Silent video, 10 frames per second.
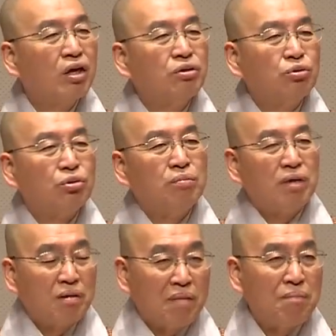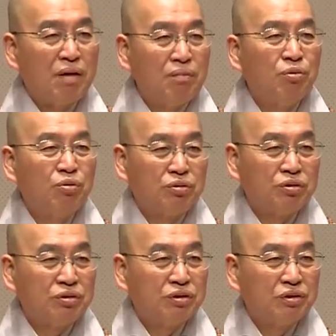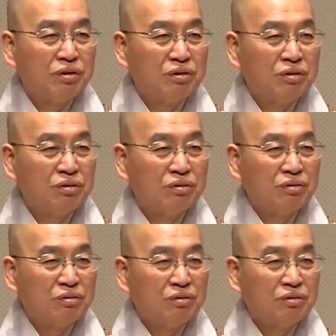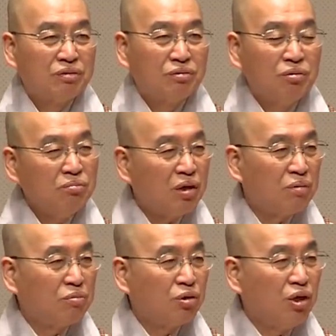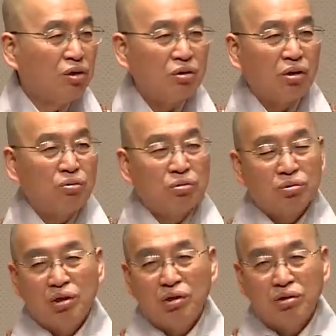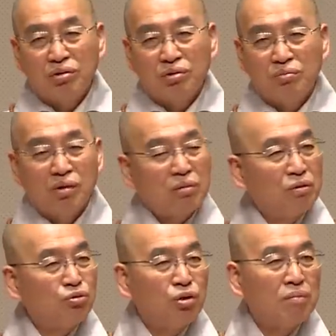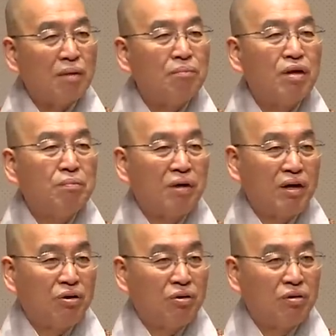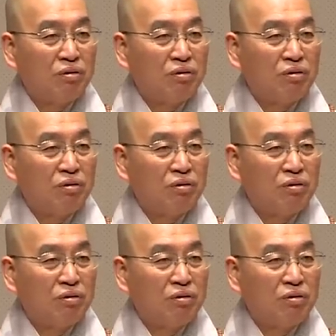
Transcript: 애들도 엄마를 만만히 보고 그러지. 엄마가 뭐 애들하고 애들이 엄마를 뭐 어떻게 만만히 봐요.